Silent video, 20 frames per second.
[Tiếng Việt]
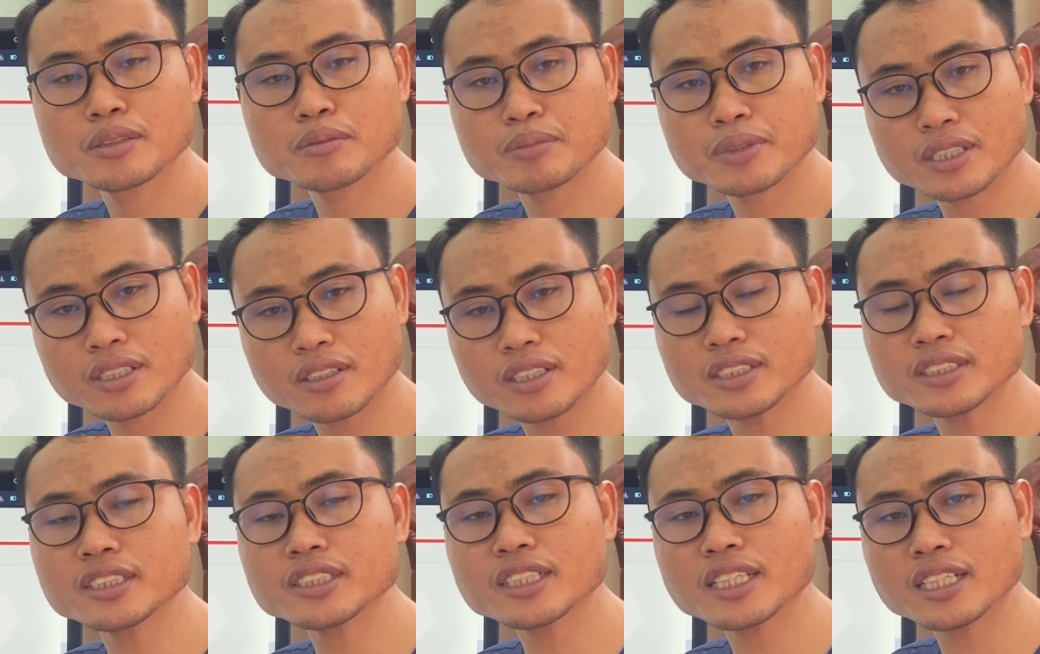và cắt
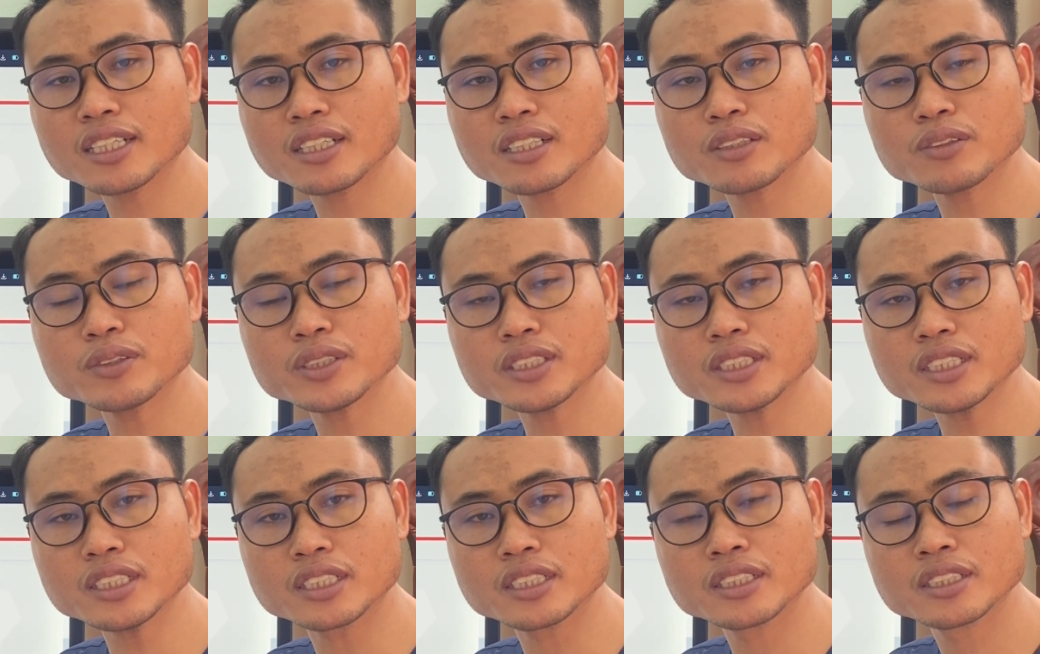chỉ chảy ruồi
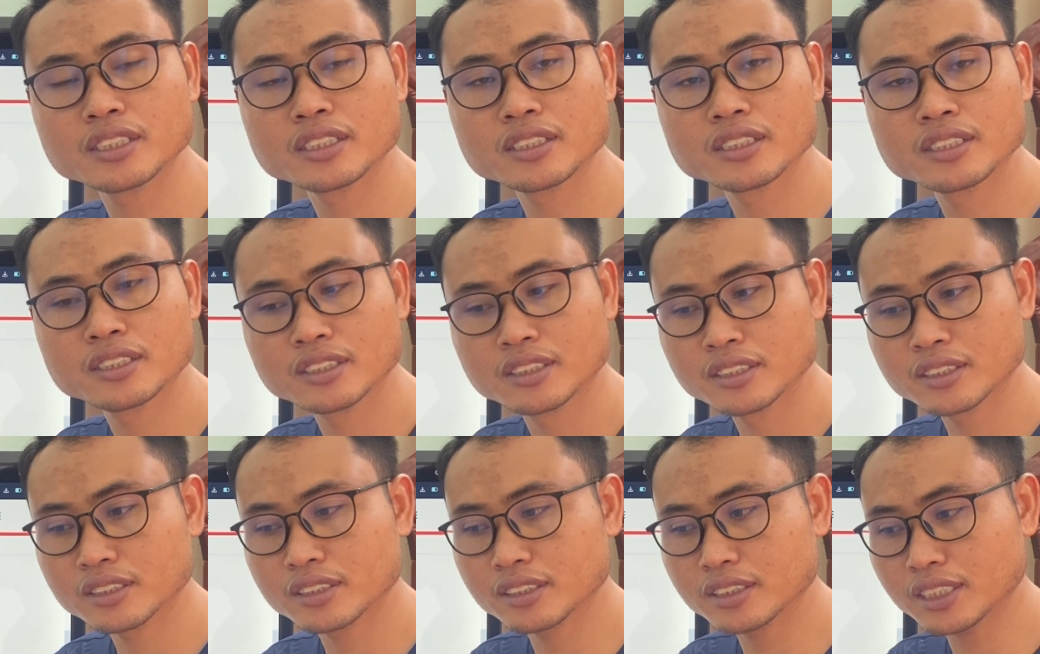thế
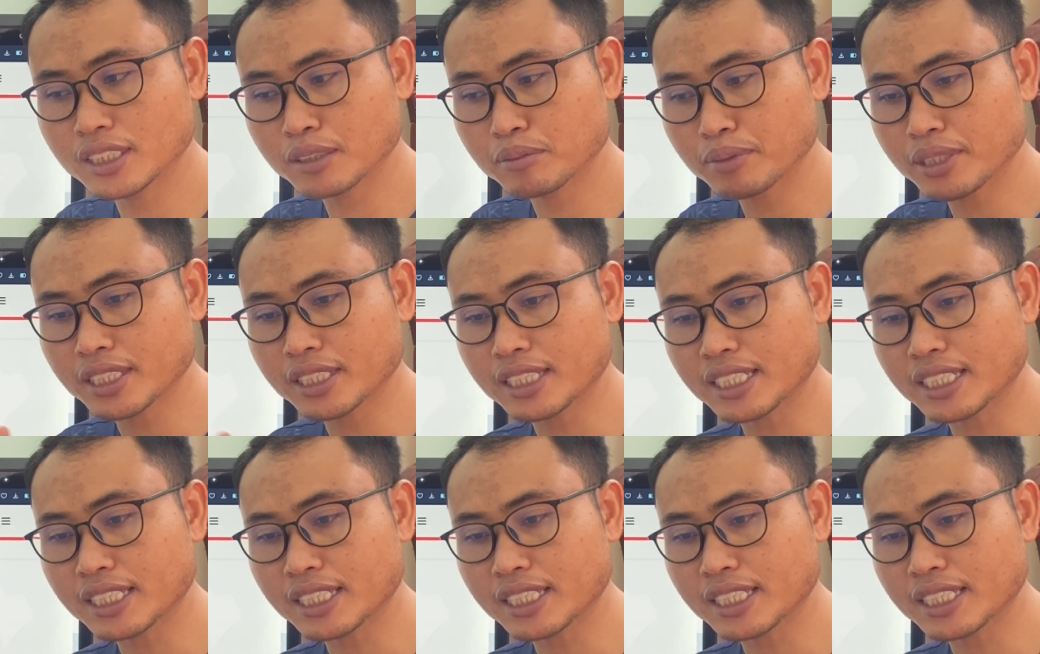chẳng bàn